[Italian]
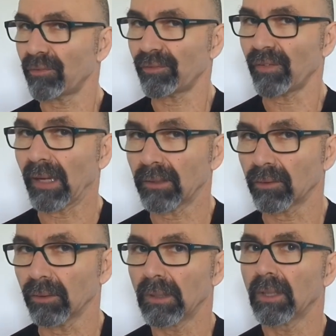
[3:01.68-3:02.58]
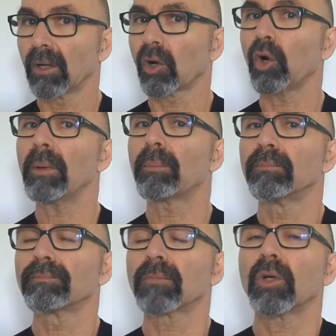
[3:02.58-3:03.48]
è fatto.
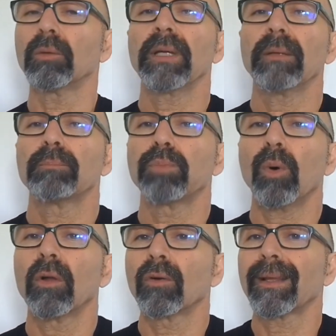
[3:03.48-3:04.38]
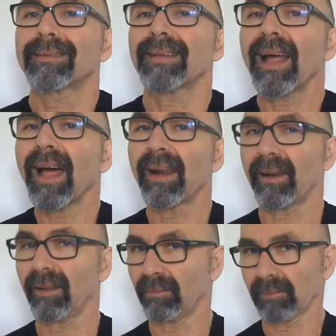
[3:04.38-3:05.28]
Come, come può non
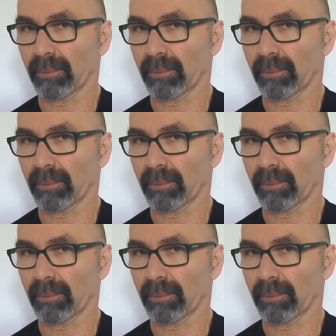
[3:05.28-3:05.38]
attrarre una